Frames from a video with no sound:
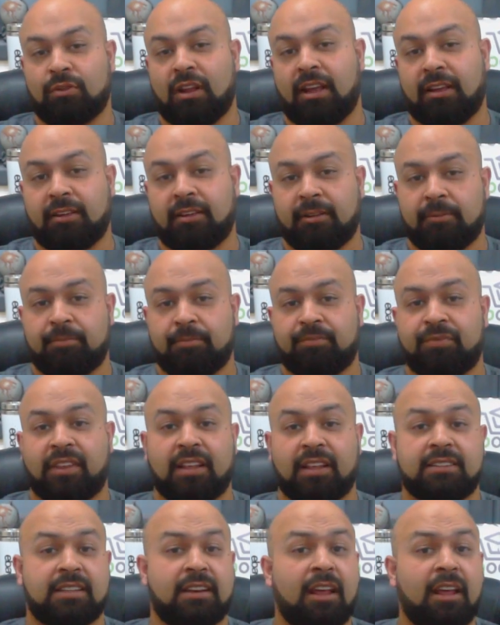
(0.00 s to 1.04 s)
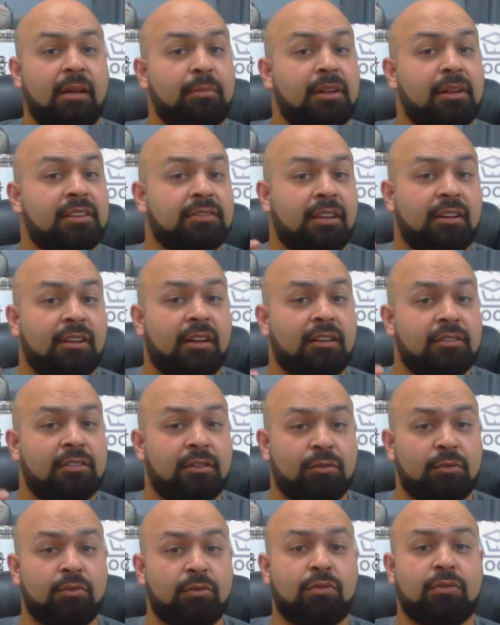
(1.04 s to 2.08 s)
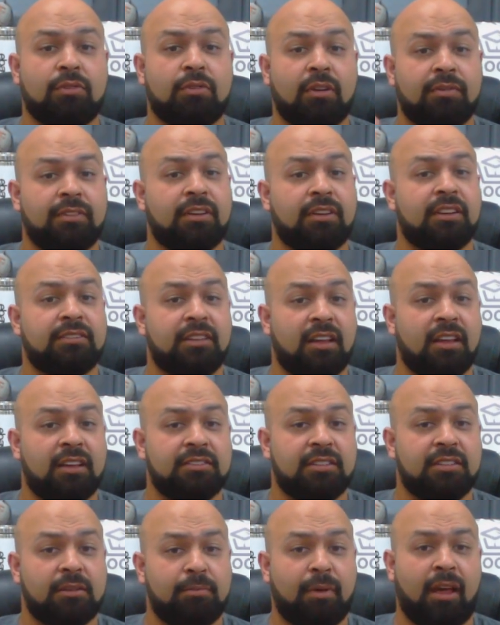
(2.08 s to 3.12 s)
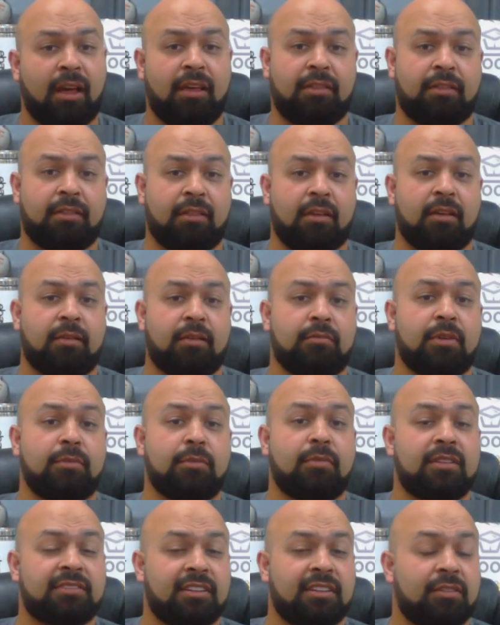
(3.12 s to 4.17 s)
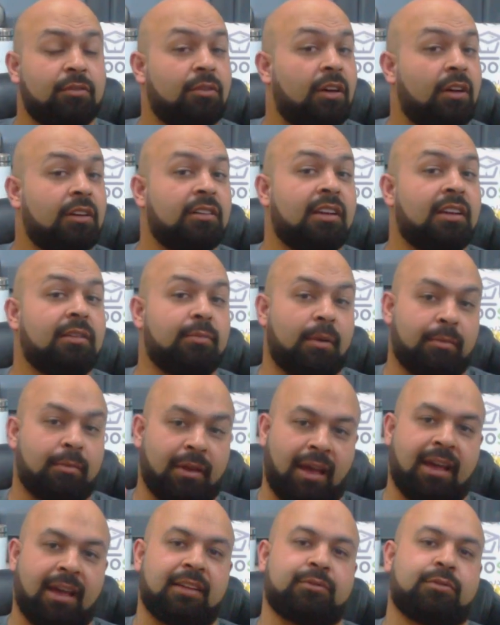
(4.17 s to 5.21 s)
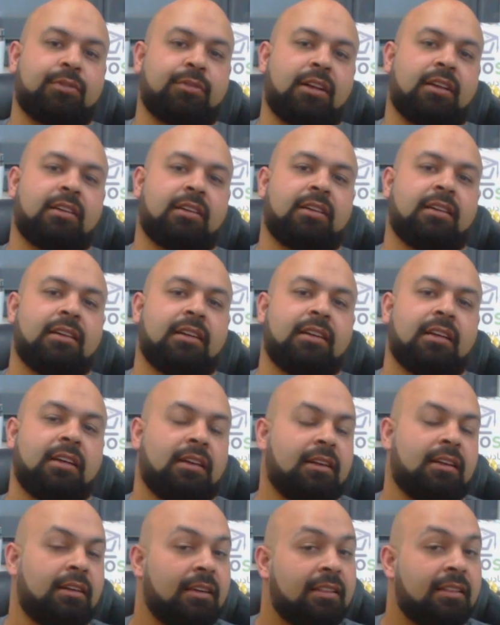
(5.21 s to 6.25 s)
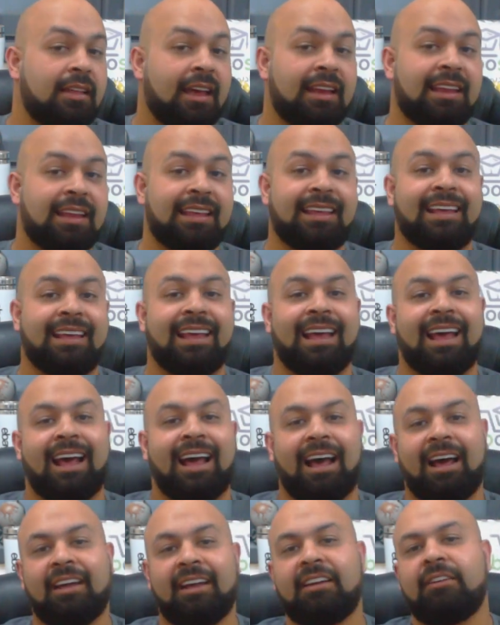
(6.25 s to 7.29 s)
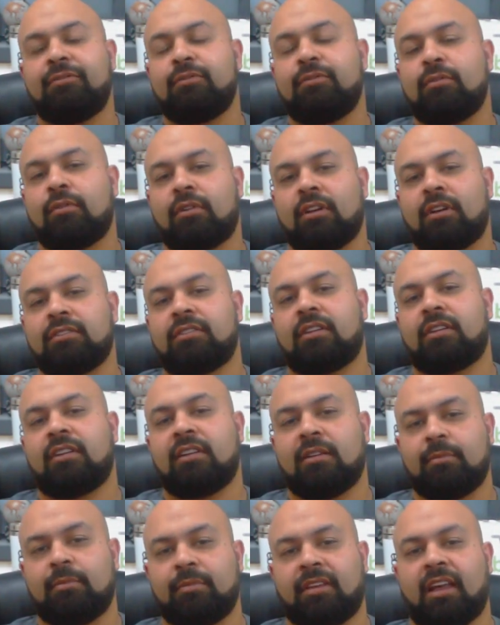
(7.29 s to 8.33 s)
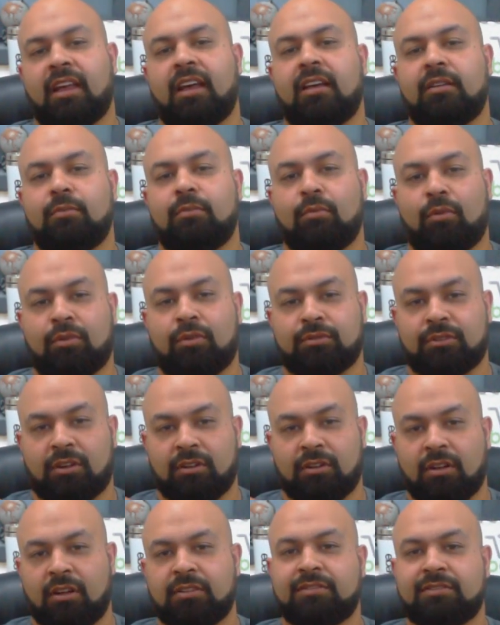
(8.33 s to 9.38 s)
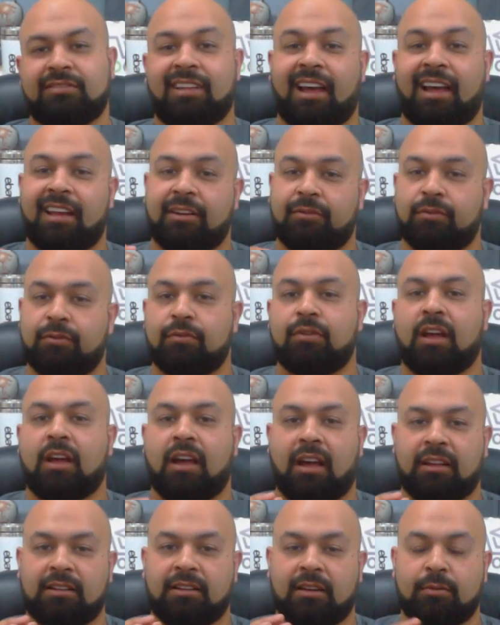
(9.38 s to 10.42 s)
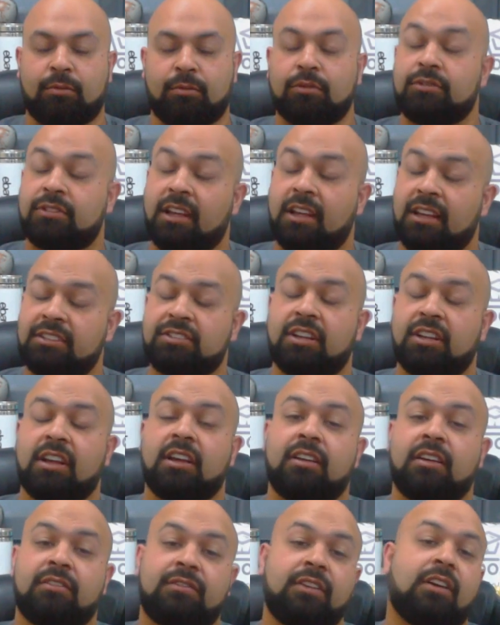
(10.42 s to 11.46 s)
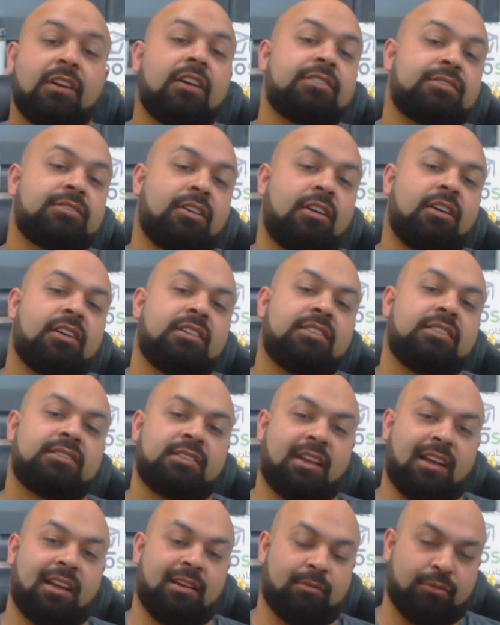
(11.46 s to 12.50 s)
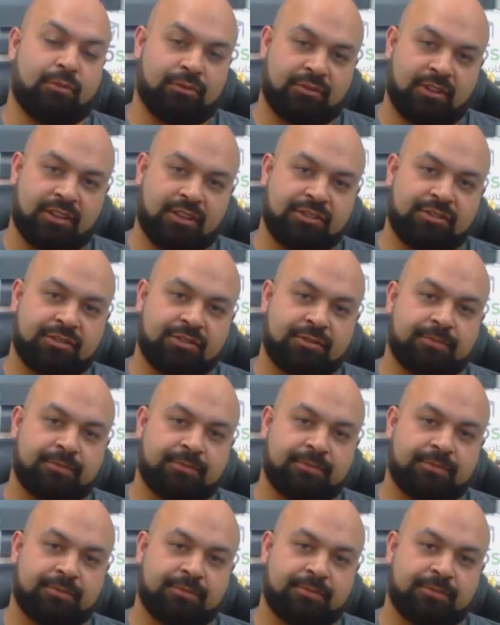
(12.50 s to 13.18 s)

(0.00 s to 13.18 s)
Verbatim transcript: هناك سنعمل ضرر لظهورنا في نتائج البحث مما سيقلل مبيعاتنا لذلك عرفوا قدر الإمكان معطيات تعرفونها عن المنتج في خصائص المنتج